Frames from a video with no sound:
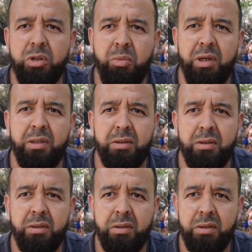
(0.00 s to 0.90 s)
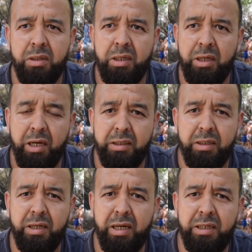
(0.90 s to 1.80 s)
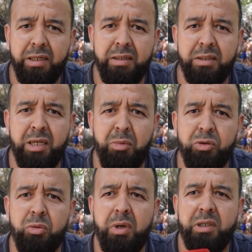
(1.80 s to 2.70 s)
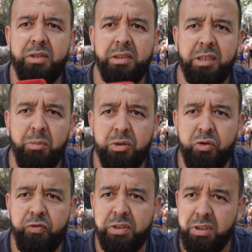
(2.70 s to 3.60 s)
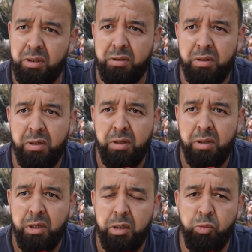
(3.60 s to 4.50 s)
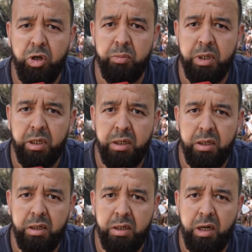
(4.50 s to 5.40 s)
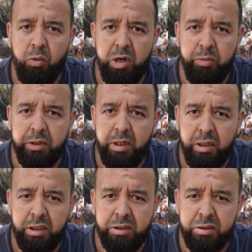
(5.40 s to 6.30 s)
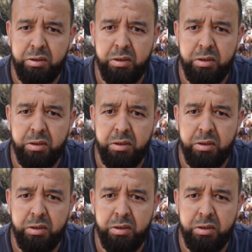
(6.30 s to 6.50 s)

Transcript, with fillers: الطبالي يعني يعني عندنا الطماطم ما عرفتش الطماطم التماطل فين جا المهم اولا بعدا كان